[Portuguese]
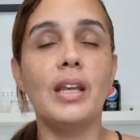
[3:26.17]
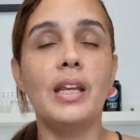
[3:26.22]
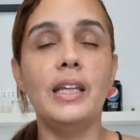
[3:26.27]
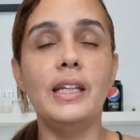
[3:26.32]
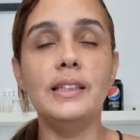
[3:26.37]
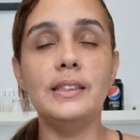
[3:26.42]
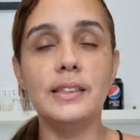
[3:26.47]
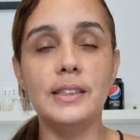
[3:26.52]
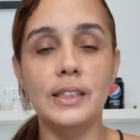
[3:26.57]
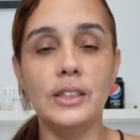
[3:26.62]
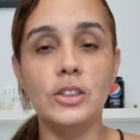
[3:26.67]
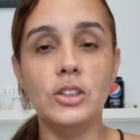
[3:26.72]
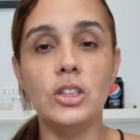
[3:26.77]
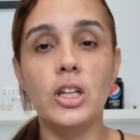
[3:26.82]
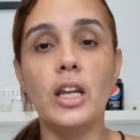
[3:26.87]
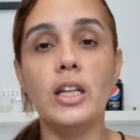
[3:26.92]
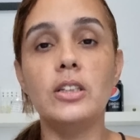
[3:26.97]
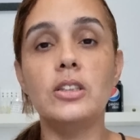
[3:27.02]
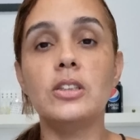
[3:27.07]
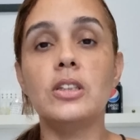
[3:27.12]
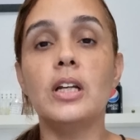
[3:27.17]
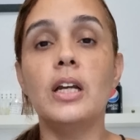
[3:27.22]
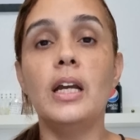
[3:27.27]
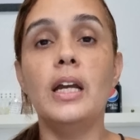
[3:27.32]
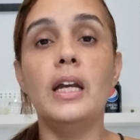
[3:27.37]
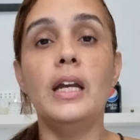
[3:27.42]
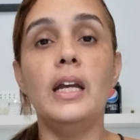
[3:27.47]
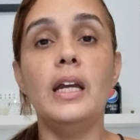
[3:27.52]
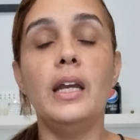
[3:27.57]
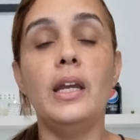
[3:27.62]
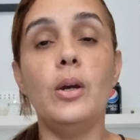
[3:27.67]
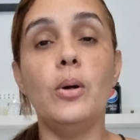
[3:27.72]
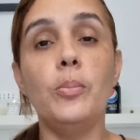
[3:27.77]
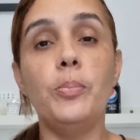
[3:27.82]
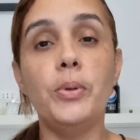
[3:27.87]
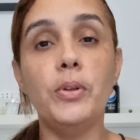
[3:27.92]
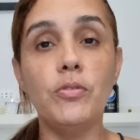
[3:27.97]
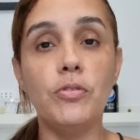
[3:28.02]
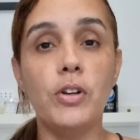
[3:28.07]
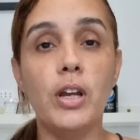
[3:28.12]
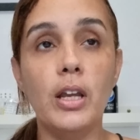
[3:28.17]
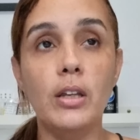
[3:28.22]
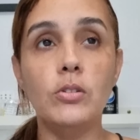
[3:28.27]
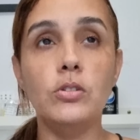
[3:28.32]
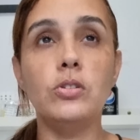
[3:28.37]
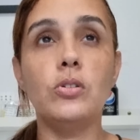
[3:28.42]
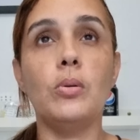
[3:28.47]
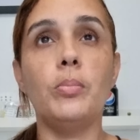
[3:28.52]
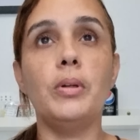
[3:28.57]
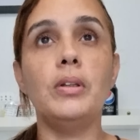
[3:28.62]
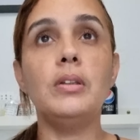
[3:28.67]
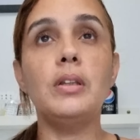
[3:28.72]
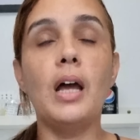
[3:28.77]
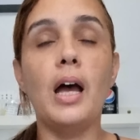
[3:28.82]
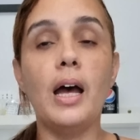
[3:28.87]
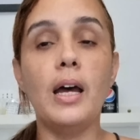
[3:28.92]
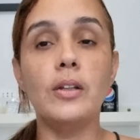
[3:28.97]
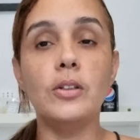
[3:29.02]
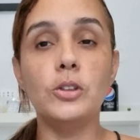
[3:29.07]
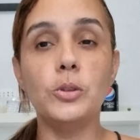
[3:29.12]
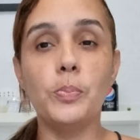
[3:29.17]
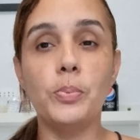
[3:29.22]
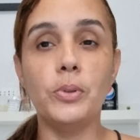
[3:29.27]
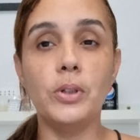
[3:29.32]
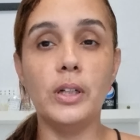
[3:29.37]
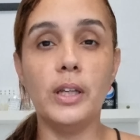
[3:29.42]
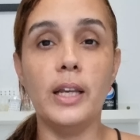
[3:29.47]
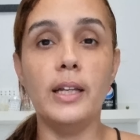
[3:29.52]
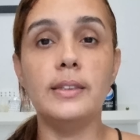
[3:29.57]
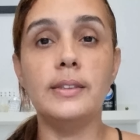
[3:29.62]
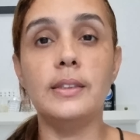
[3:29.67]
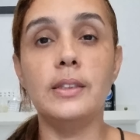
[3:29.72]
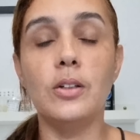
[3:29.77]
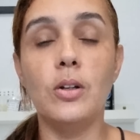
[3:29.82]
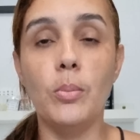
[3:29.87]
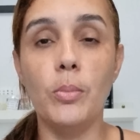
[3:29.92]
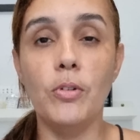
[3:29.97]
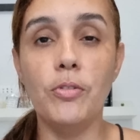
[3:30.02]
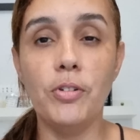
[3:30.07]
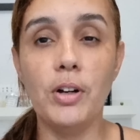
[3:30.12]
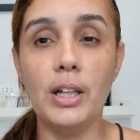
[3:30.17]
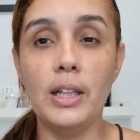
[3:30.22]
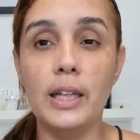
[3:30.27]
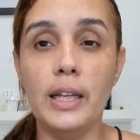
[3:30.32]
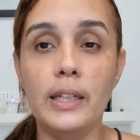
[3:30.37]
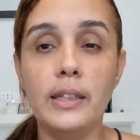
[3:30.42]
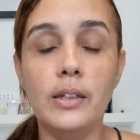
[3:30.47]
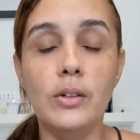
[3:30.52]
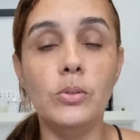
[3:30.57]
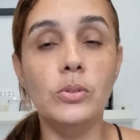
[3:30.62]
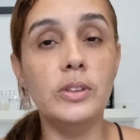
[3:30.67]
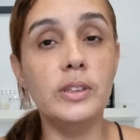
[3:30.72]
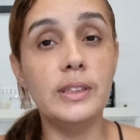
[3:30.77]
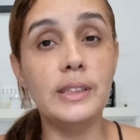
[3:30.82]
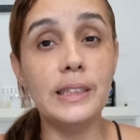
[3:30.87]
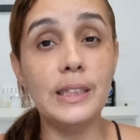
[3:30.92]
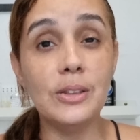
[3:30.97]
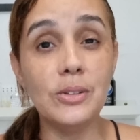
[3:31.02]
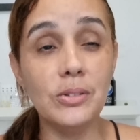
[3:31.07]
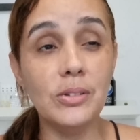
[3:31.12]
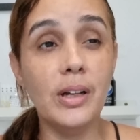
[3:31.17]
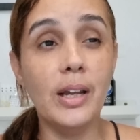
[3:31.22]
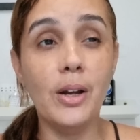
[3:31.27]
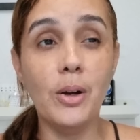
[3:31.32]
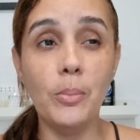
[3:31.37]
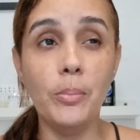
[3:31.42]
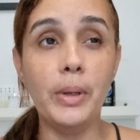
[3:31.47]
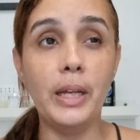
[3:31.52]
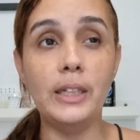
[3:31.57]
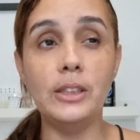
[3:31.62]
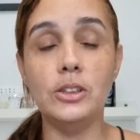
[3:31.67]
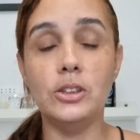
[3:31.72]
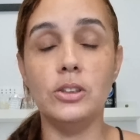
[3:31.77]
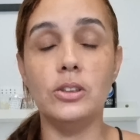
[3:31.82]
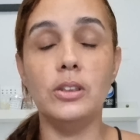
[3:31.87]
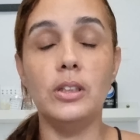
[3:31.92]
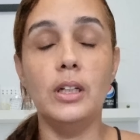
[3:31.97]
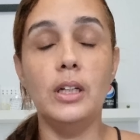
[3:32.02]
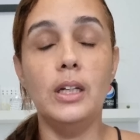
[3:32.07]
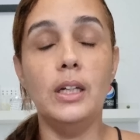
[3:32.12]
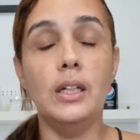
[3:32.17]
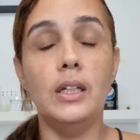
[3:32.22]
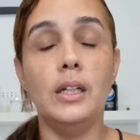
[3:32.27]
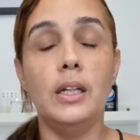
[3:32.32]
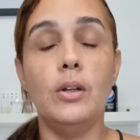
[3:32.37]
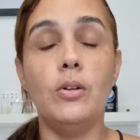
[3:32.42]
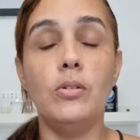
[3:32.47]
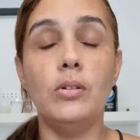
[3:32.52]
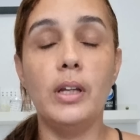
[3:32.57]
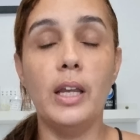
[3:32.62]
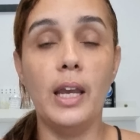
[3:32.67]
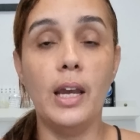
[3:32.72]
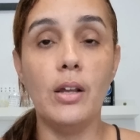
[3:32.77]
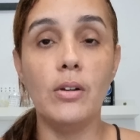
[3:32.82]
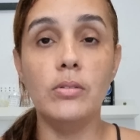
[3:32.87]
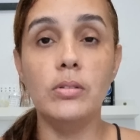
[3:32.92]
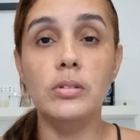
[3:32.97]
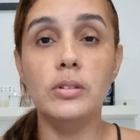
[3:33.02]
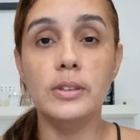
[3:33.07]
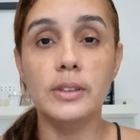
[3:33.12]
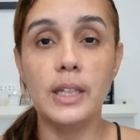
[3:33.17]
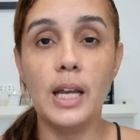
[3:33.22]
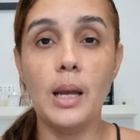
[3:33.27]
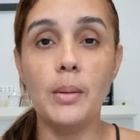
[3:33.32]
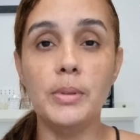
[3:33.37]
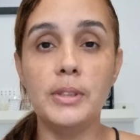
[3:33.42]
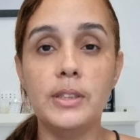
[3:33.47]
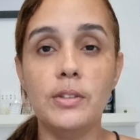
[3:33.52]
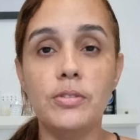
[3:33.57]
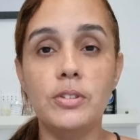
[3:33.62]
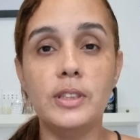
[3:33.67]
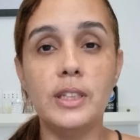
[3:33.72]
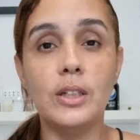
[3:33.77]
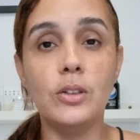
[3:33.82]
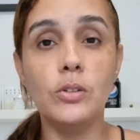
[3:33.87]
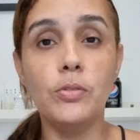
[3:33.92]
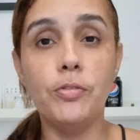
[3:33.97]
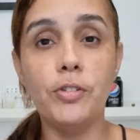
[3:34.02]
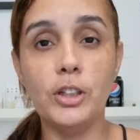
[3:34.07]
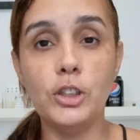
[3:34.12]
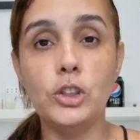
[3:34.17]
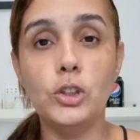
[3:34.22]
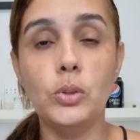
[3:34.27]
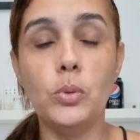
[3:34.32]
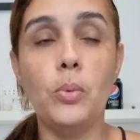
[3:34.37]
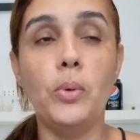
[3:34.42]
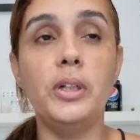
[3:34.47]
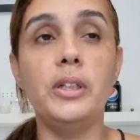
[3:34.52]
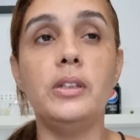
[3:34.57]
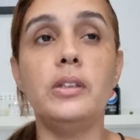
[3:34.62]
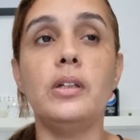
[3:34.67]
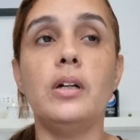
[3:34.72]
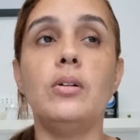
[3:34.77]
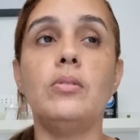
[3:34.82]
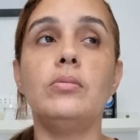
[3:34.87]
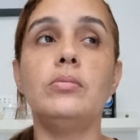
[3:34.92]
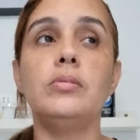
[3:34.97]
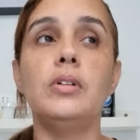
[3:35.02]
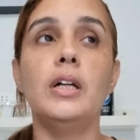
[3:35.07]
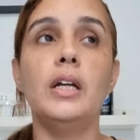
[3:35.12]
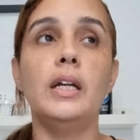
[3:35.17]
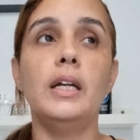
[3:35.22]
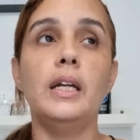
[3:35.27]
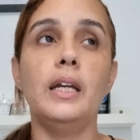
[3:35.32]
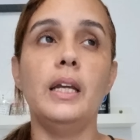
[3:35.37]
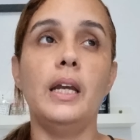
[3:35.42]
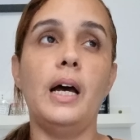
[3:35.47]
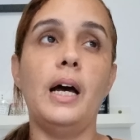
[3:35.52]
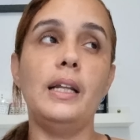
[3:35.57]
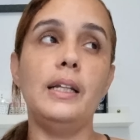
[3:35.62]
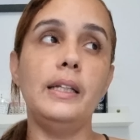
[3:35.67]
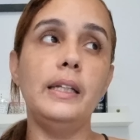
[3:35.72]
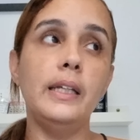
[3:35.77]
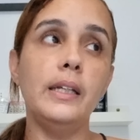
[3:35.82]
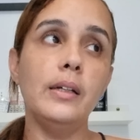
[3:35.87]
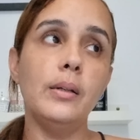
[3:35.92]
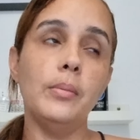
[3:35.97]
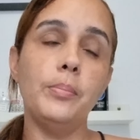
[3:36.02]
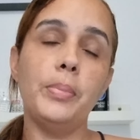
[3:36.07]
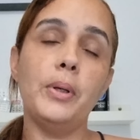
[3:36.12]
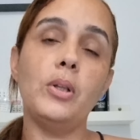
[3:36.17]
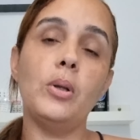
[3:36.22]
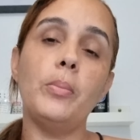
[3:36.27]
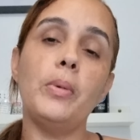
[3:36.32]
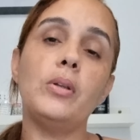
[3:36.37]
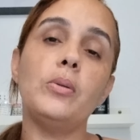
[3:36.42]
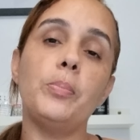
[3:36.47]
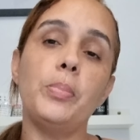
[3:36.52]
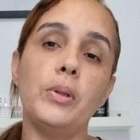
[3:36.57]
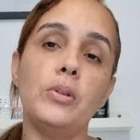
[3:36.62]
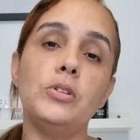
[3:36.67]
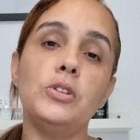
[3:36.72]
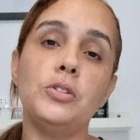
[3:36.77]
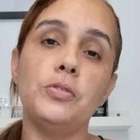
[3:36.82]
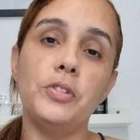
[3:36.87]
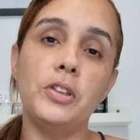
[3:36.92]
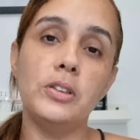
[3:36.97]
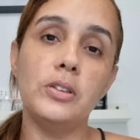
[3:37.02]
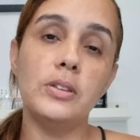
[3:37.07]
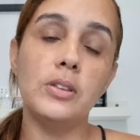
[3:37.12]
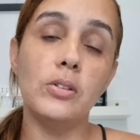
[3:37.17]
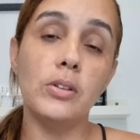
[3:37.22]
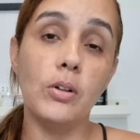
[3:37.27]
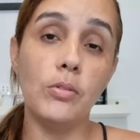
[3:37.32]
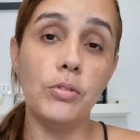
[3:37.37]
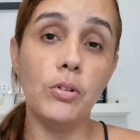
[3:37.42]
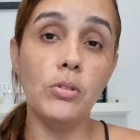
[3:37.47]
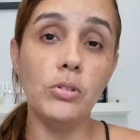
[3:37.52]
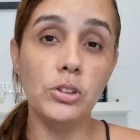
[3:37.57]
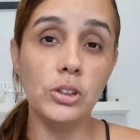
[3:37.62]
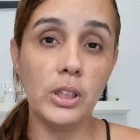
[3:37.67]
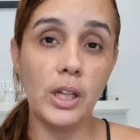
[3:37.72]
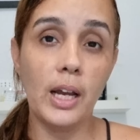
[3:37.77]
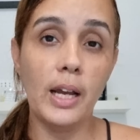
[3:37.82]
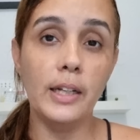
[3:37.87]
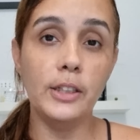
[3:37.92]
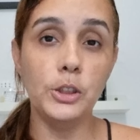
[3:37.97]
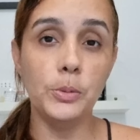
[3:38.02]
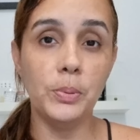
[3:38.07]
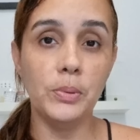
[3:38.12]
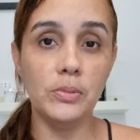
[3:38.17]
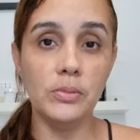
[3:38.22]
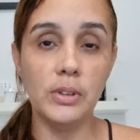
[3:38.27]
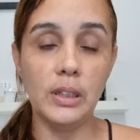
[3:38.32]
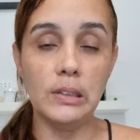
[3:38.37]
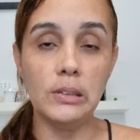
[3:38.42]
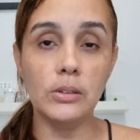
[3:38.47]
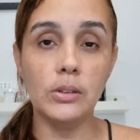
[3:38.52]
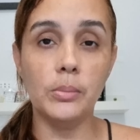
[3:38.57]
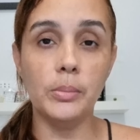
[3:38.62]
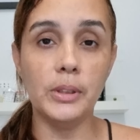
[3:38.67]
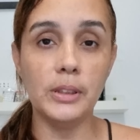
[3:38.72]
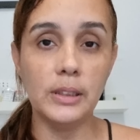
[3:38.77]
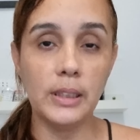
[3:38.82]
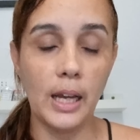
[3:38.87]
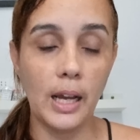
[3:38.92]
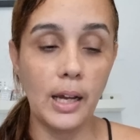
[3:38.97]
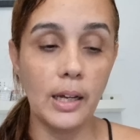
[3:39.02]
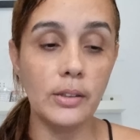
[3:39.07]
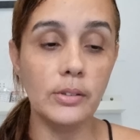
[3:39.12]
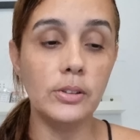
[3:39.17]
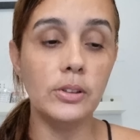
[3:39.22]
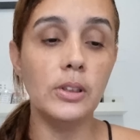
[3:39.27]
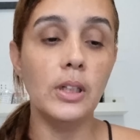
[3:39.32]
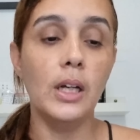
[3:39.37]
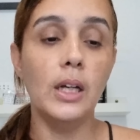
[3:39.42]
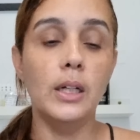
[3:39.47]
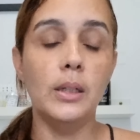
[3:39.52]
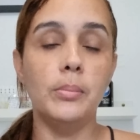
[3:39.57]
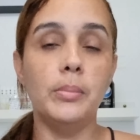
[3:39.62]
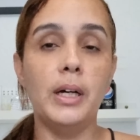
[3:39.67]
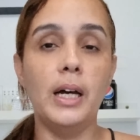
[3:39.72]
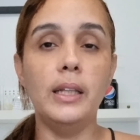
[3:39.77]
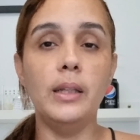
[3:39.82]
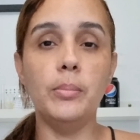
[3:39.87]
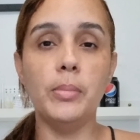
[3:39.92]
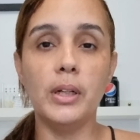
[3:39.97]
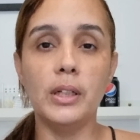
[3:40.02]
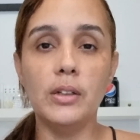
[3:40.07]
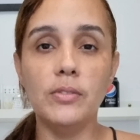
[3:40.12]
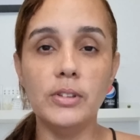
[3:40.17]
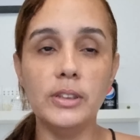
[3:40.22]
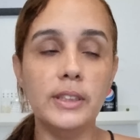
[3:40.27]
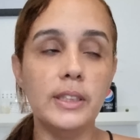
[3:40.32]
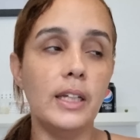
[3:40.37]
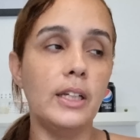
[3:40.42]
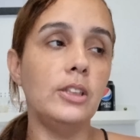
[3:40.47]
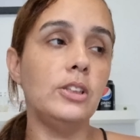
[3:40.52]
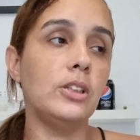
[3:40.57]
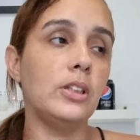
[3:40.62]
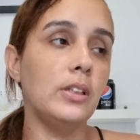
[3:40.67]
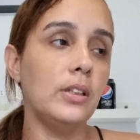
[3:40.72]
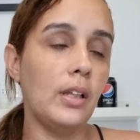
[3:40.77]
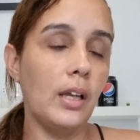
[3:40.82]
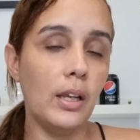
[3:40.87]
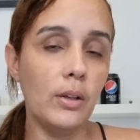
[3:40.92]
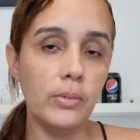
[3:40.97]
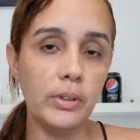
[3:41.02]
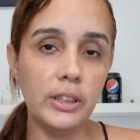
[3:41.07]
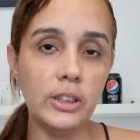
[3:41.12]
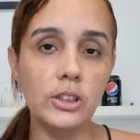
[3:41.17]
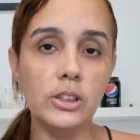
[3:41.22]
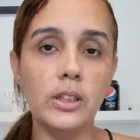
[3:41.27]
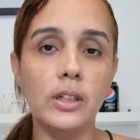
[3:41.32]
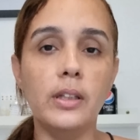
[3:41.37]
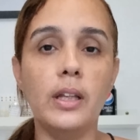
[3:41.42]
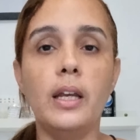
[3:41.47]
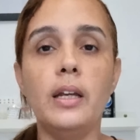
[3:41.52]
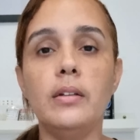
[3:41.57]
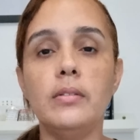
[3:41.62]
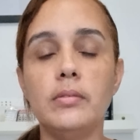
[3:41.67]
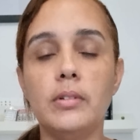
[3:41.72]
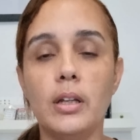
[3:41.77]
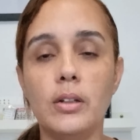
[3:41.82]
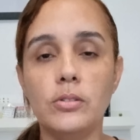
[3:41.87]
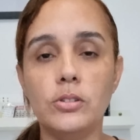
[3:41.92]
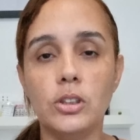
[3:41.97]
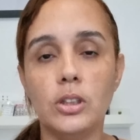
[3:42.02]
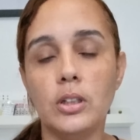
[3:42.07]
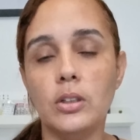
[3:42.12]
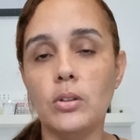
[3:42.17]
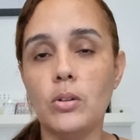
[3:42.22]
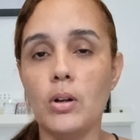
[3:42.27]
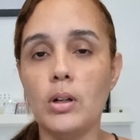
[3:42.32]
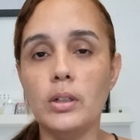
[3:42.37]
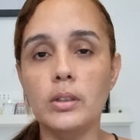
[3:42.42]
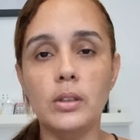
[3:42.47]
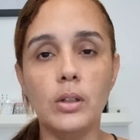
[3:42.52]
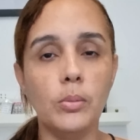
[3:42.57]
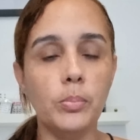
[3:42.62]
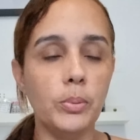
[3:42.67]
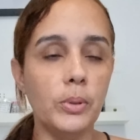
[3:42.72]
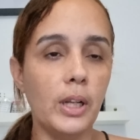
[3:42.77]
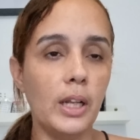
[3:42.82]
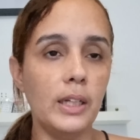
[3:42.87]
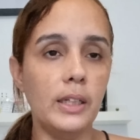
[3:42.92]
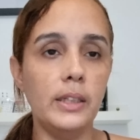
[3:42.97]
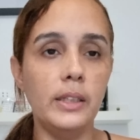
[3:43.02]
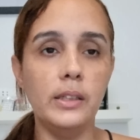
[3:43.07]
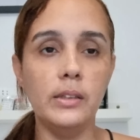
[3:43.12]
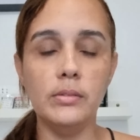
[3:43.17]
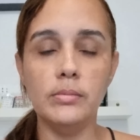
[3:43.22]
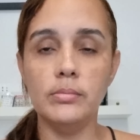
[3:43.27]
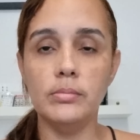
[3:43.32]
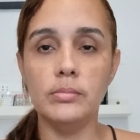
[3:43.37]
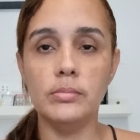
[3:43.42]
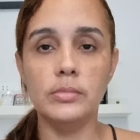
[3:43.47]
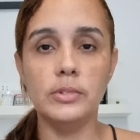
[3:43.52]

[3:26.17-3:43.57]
E sim, gente, eu privei os comentários, porque assim, como eu falei, o ciclo realmente, eu quero, sabe, se o ciclo fechou, então ali, pelo menos pelos vídeos, eu não vou estar respondendo comentários mas lembrando a vocês que tem o Insta, né? Tem o TikTok, então por ali.